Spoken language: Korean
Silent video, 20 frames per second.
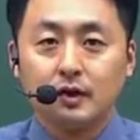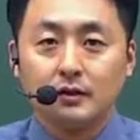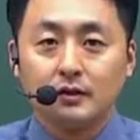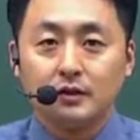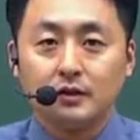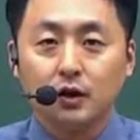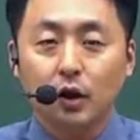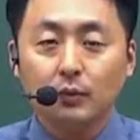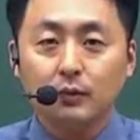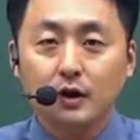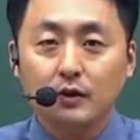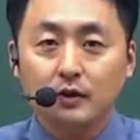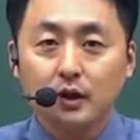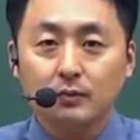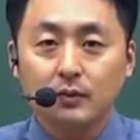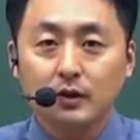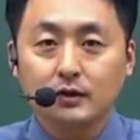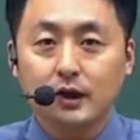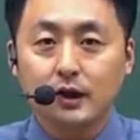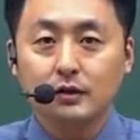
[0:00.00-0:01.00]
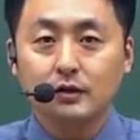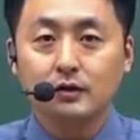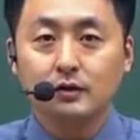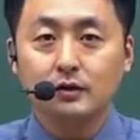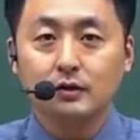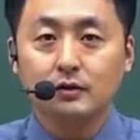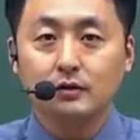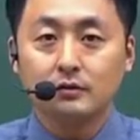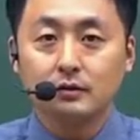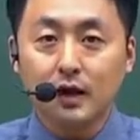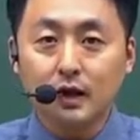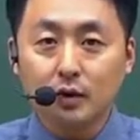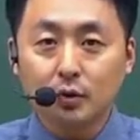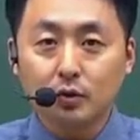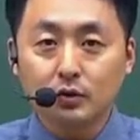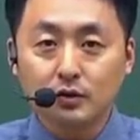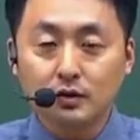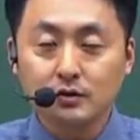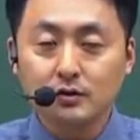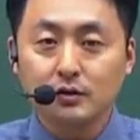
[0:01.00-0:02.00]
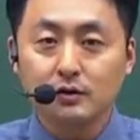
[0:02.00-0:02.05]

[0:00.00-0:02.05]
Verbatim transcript: 직업상담사 자격을 따라오신